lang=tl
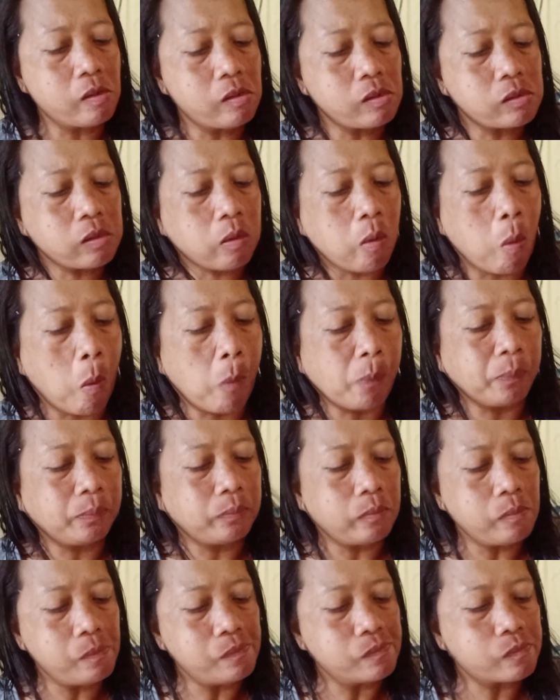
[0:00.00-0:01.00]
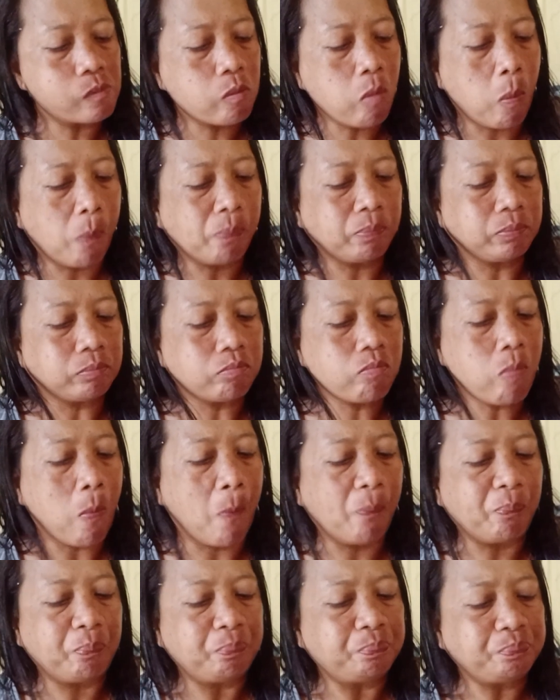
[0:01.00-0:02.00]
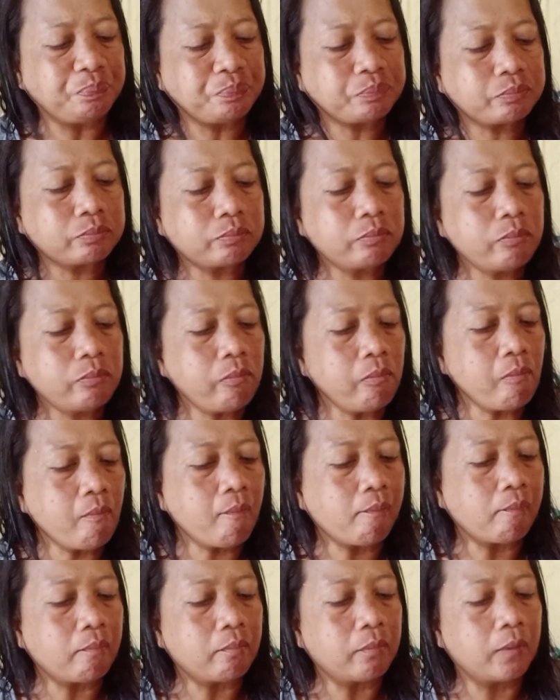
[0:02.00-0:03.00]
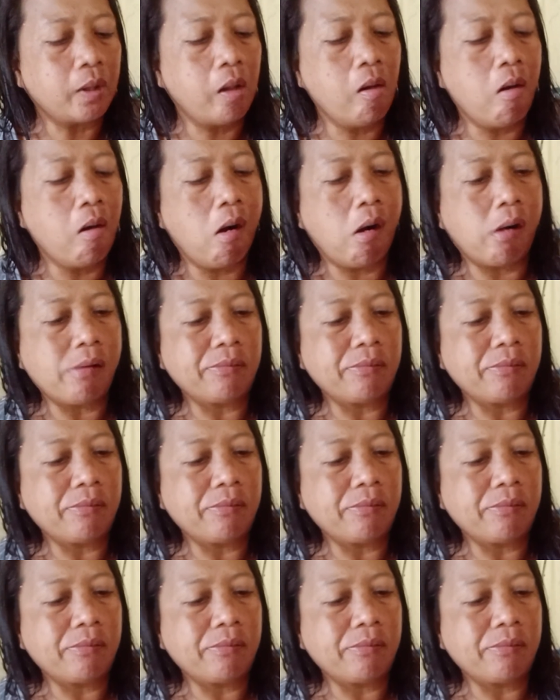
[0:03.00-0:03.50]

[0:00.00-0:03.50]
Ayan. Sarap kasi ito pang almusal.